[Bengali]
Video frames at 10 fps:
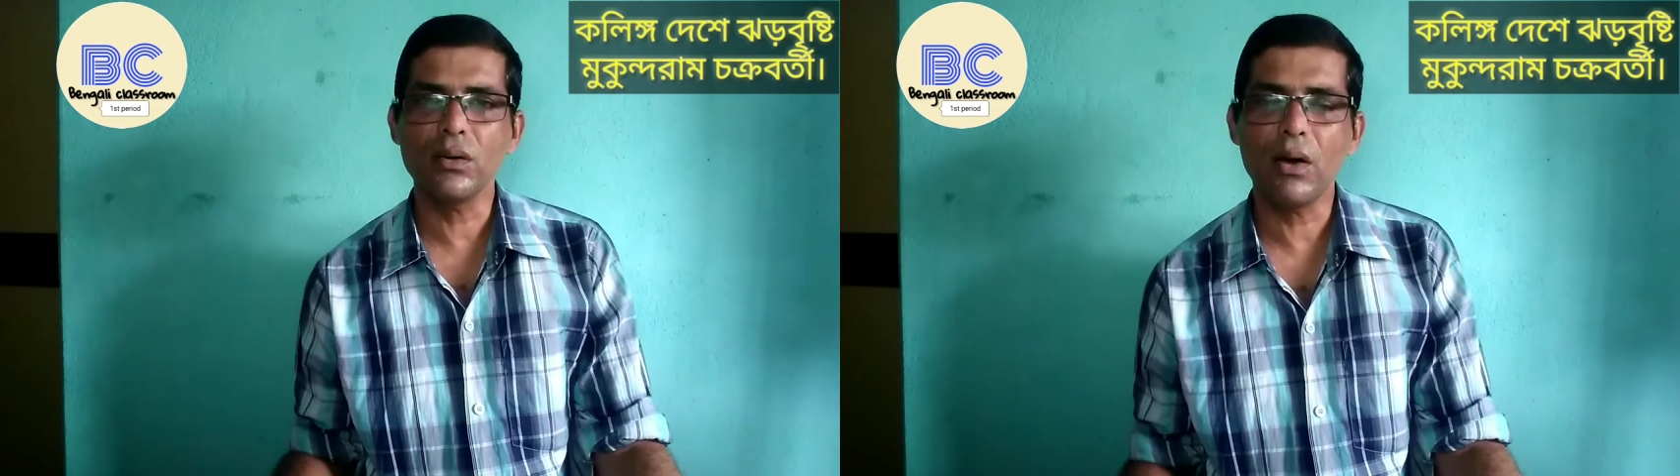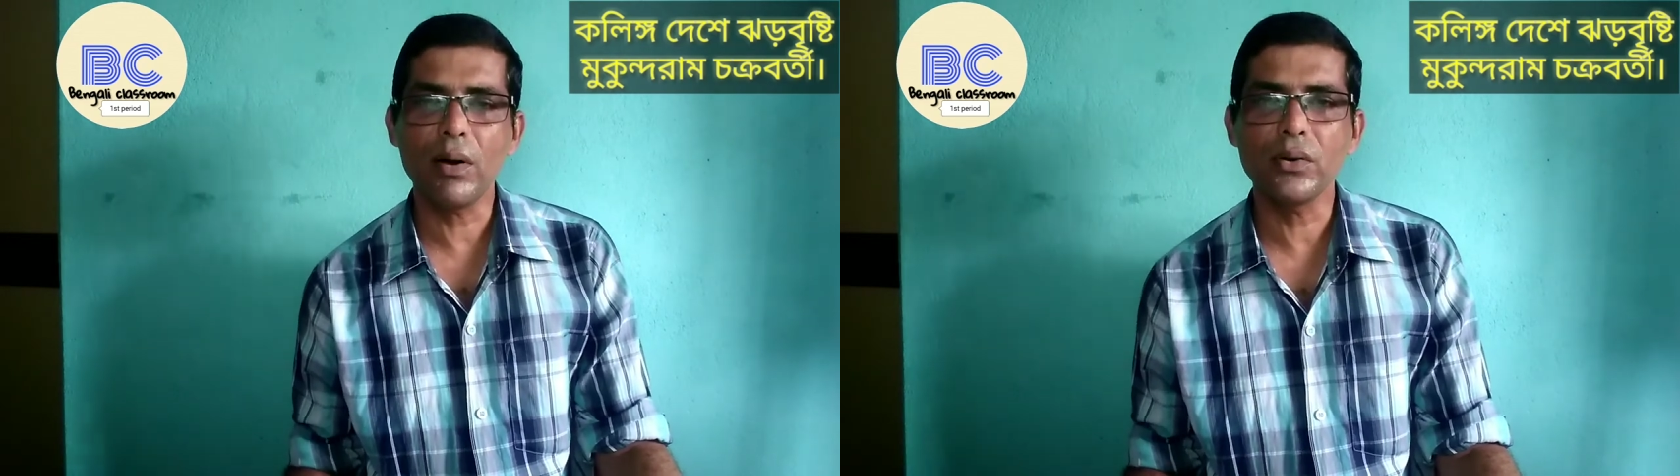
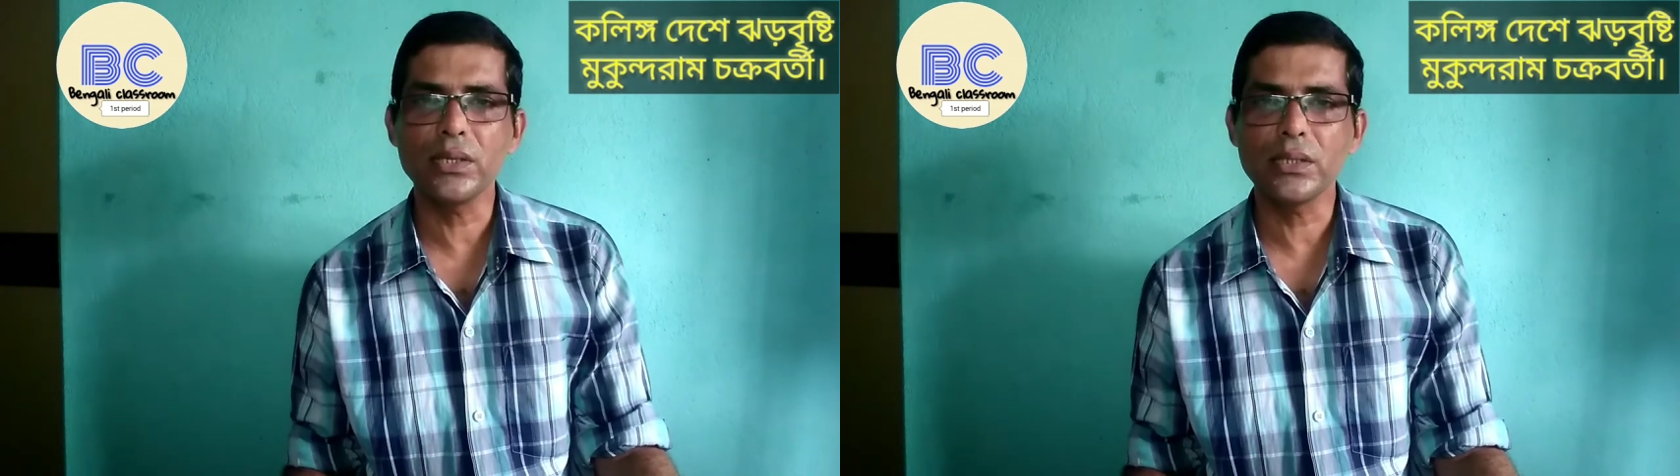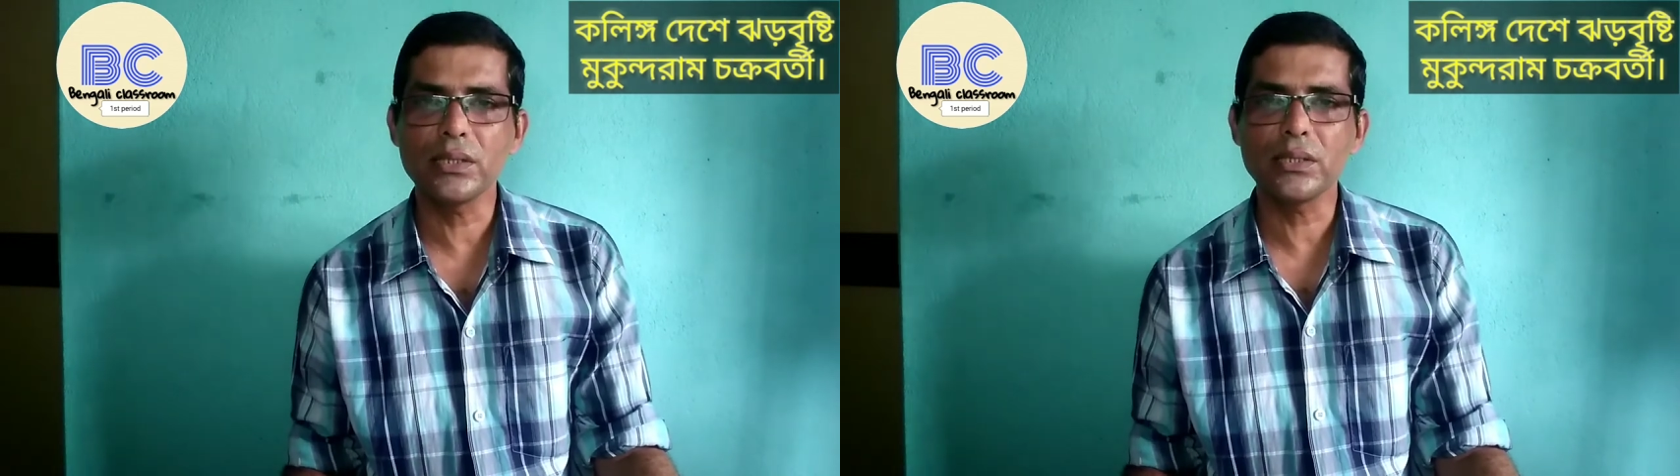হাওয়া
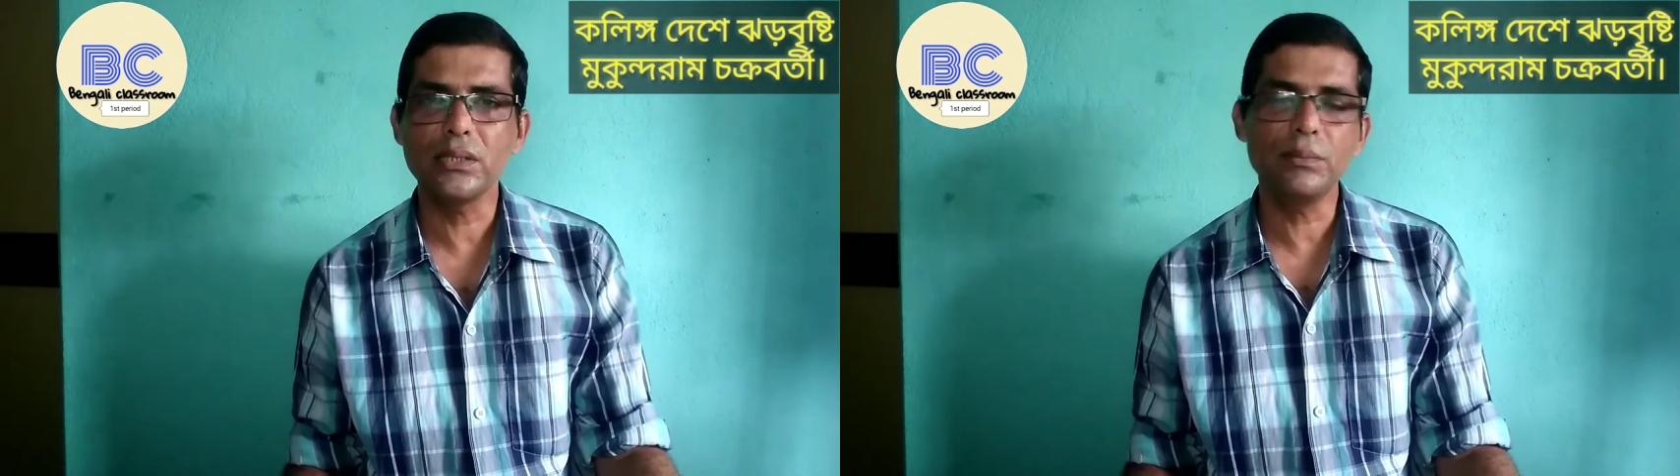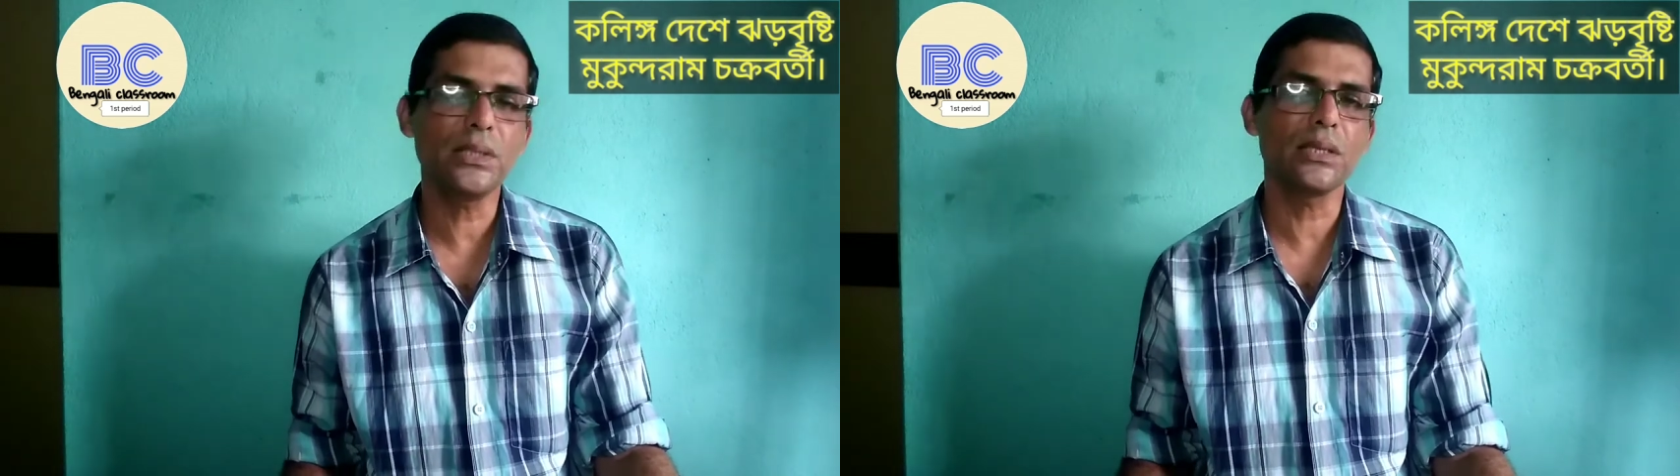হয়ে যাচ্ছে
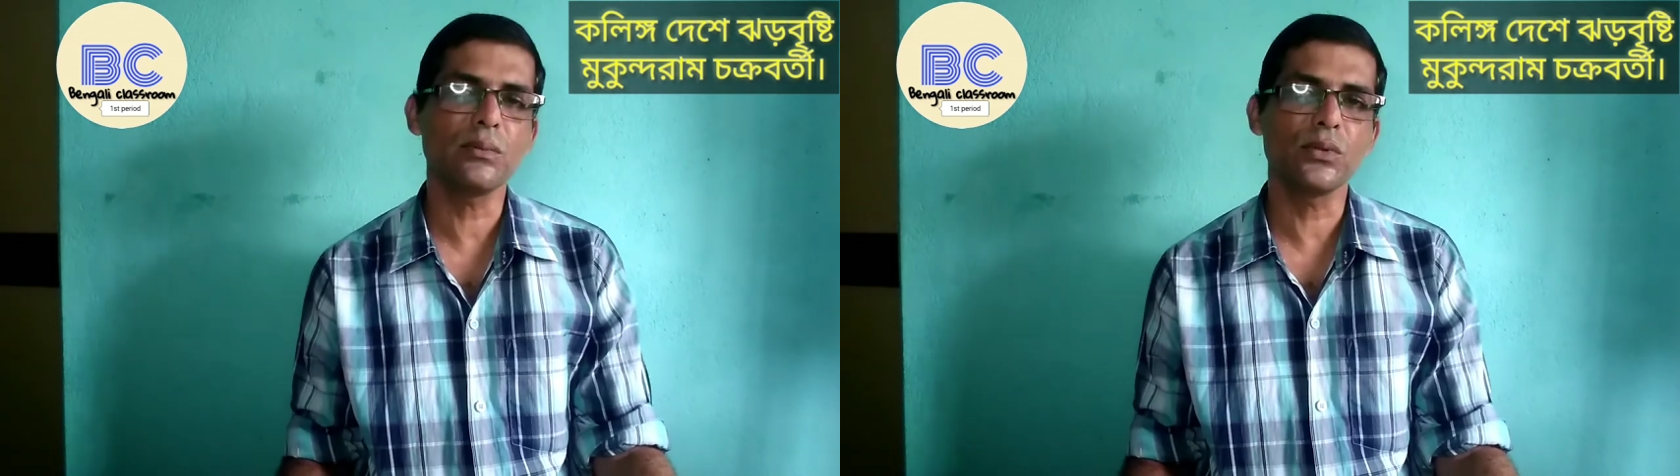নিমেষের